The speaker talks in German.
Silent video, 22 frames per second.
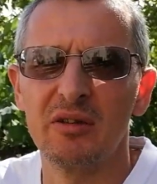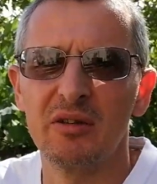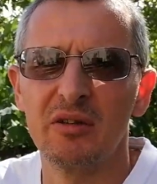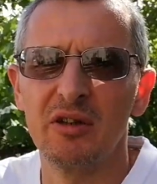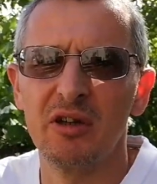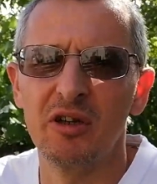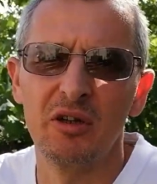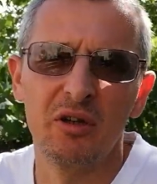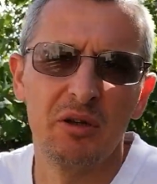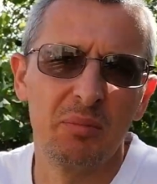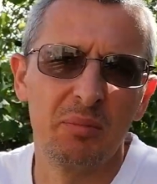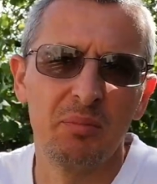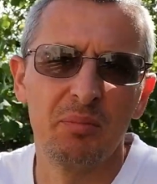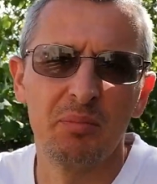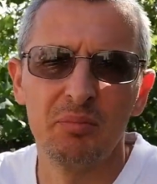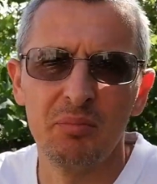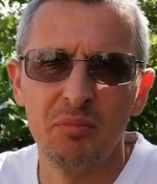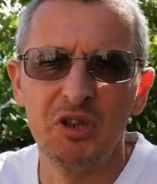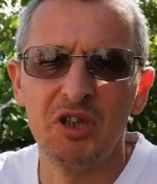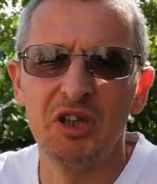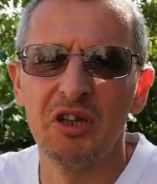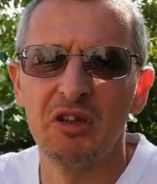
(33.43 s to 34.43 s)
ja,
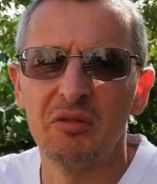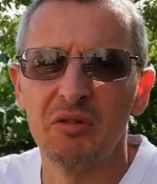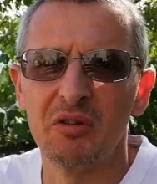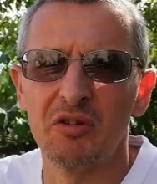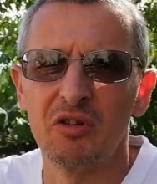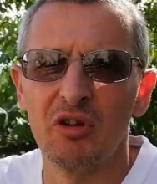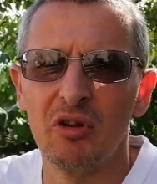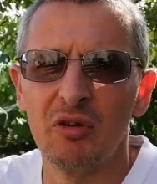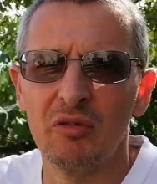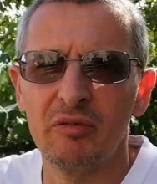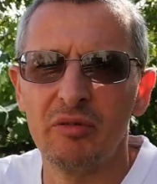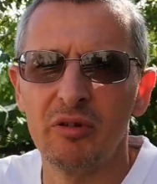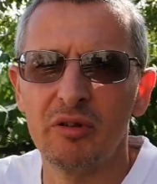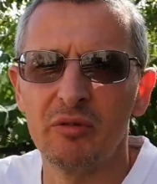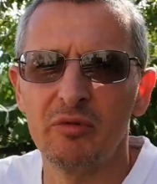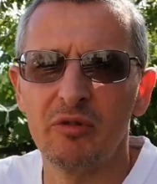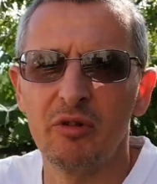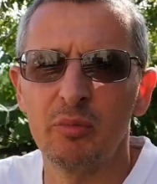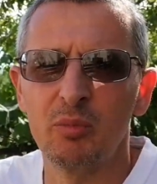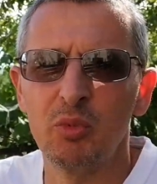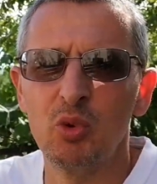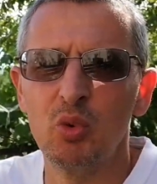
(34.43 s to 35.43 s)
mit etwas Aufwand
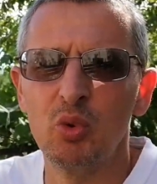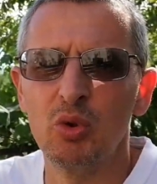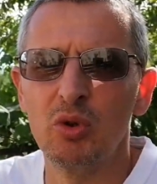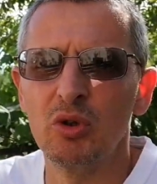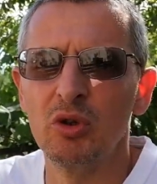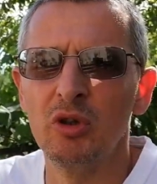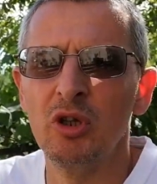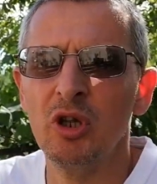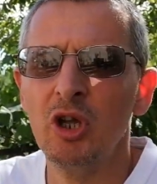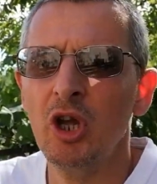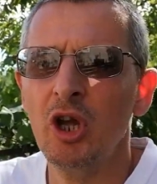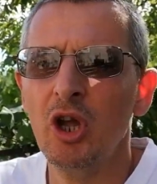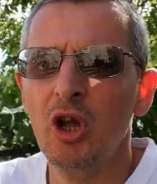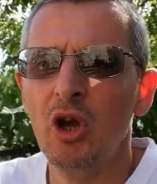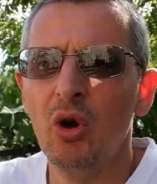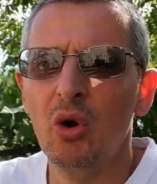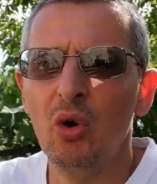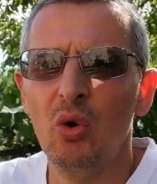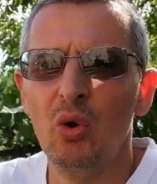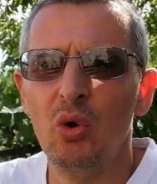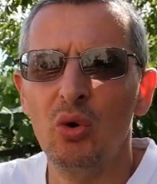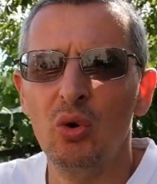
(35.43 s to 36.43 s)
verbunden
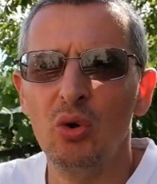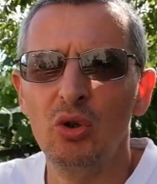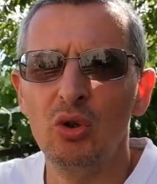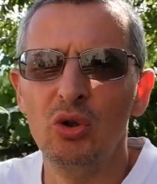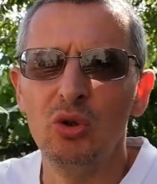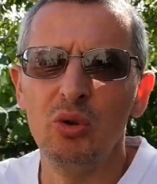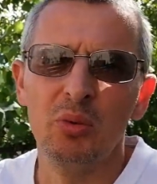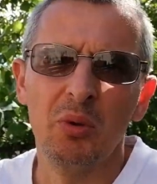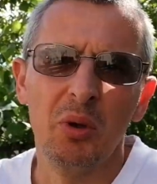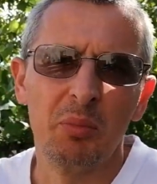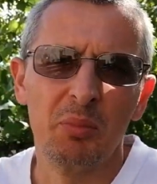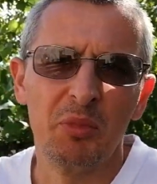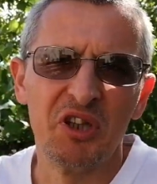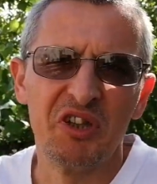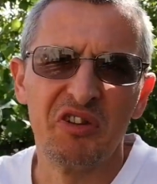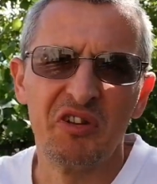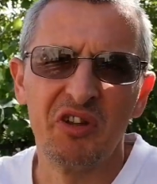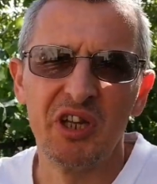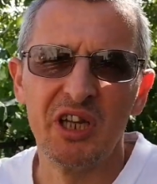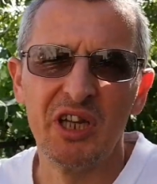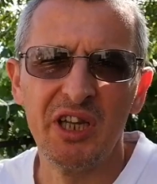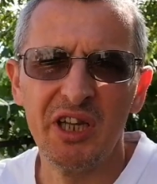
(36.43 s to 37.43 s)
und über
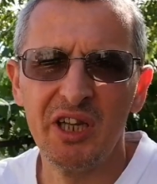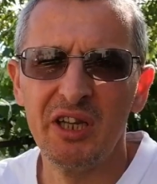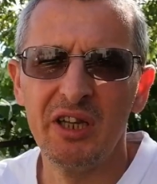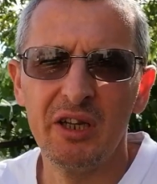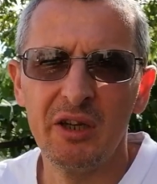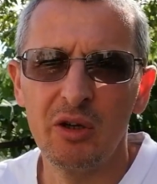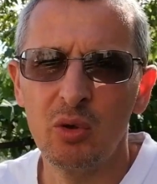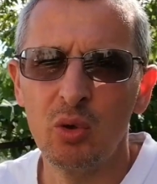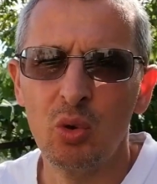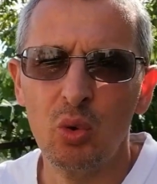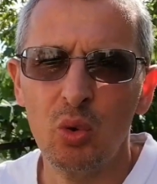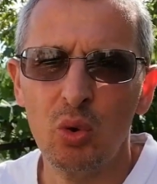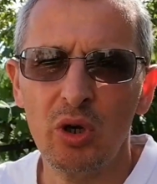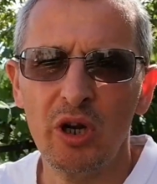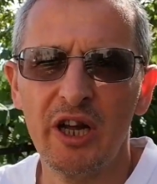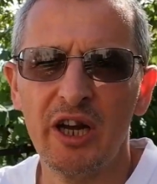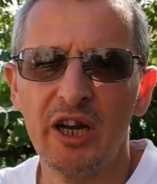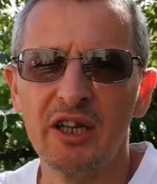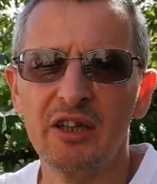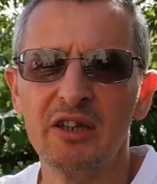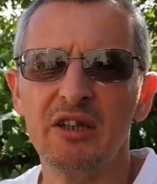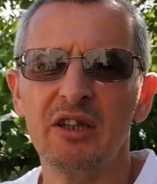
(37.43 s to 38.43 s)
PC
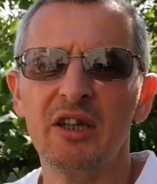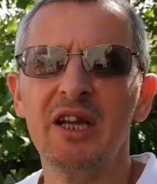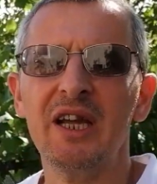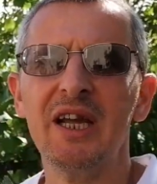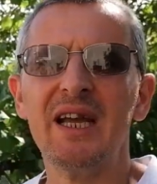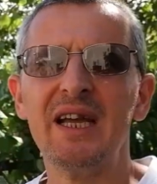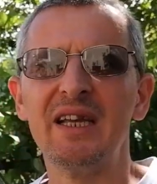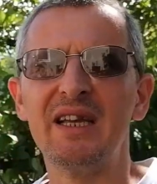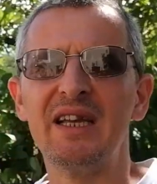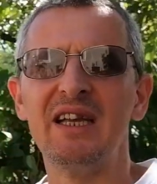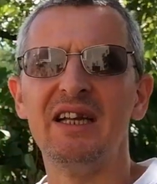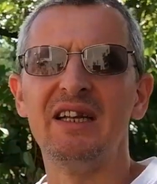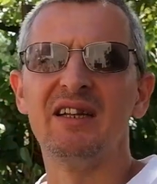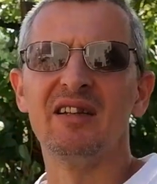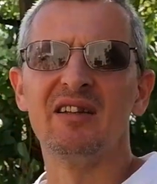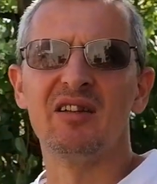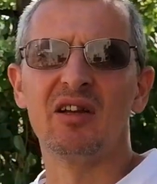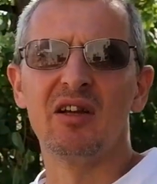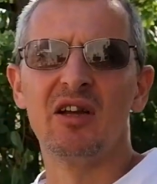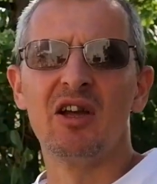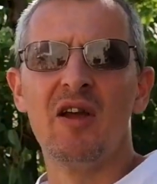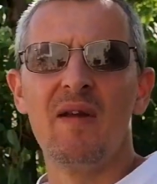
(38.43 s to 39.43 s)
hochladen geht
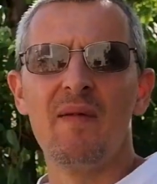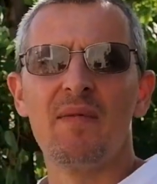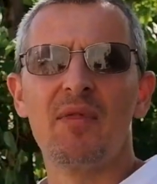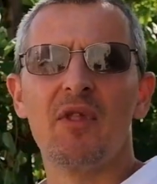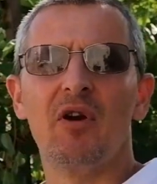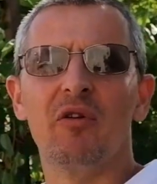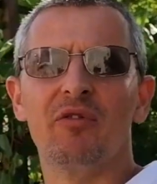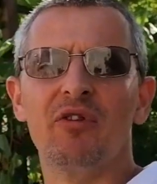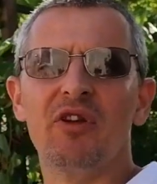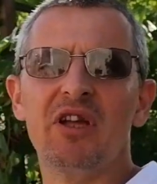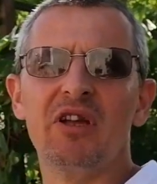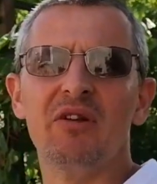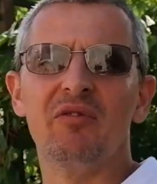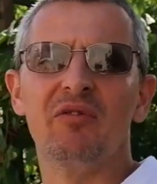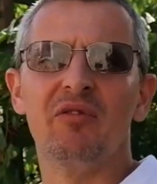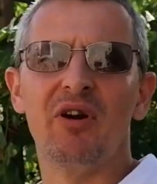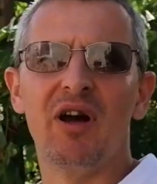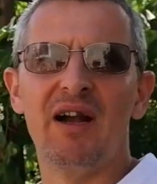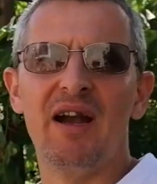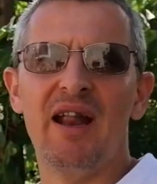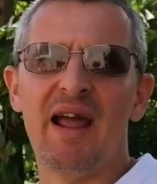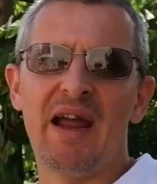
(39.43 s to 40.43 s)
es auf jeden
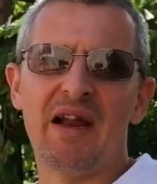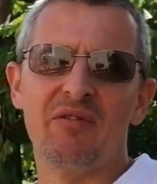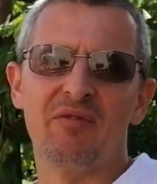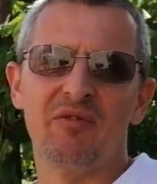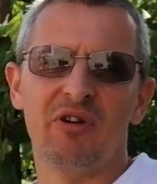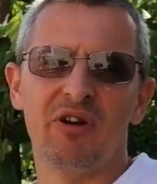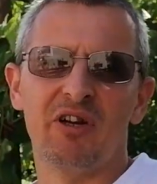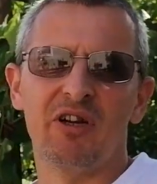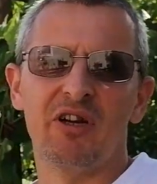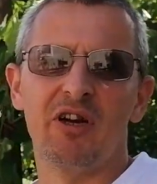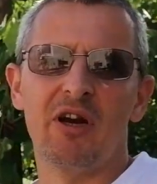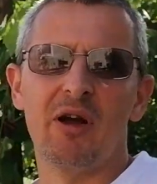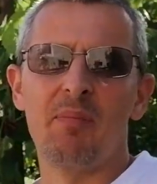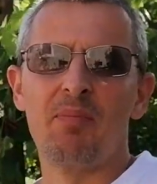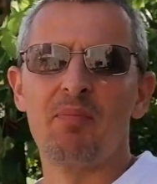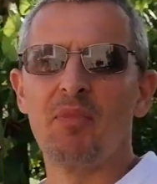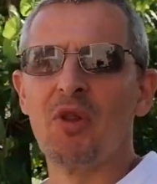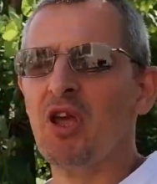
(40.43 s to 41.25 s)
Fall einfacher.